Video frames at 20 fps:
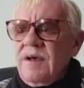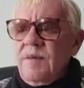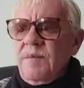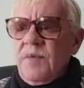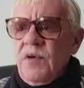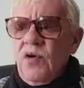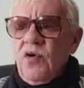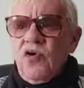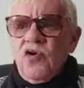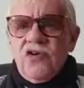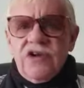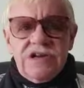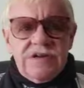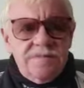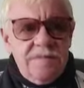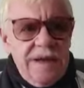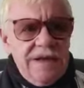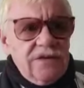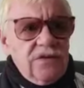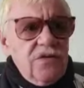pero lo
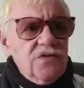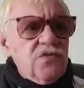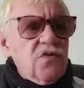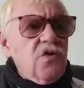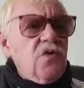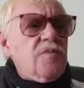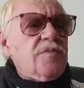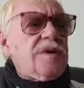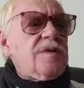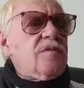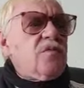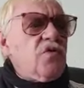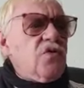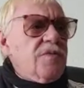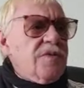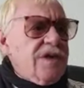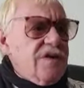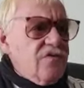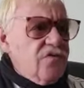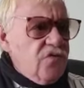respeto, es un hombre muy
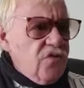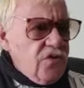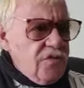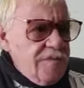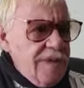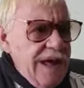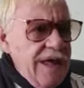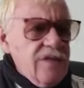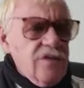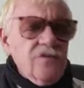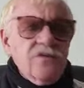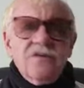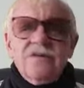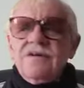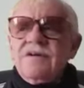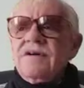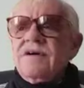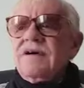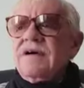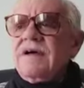bien formado,
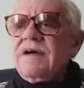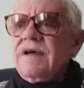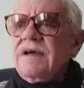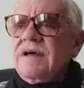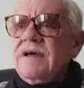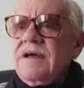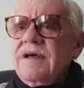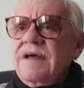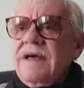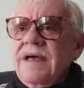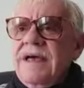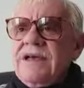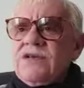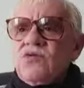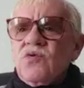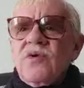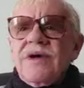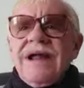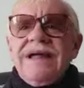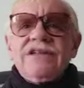es
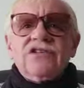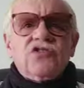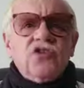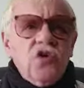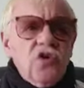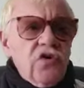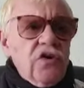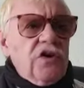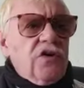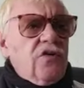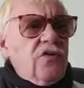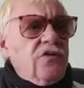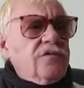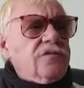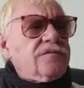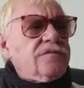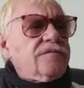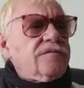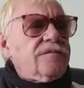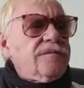un gran teórico,
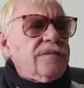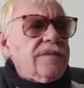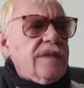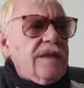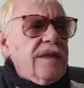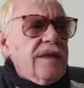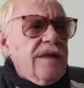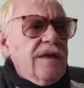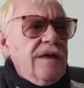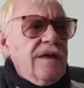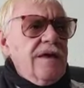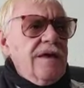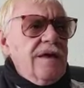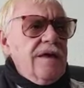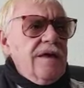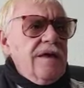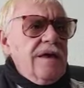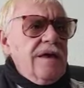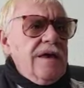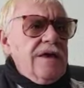
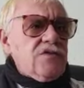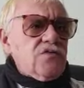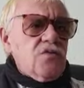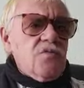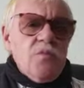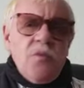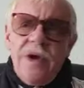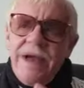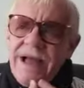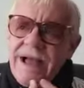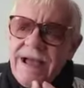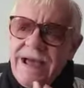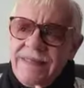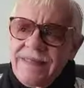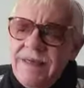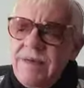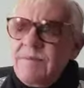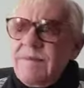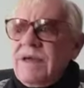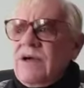es un buen
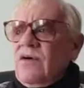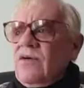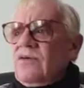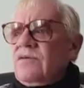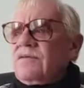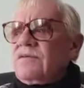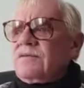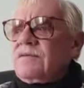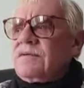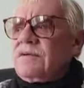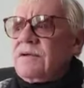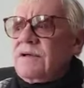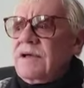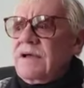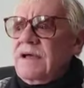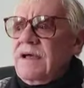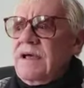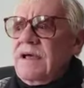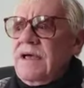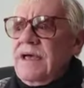académico,
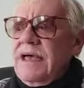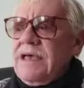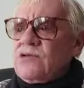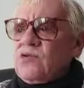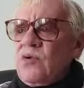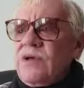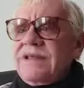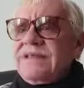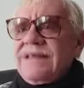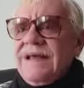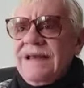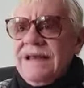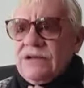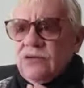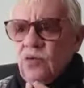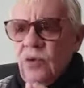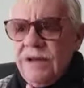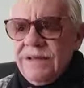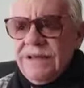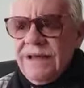es un
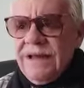intelectual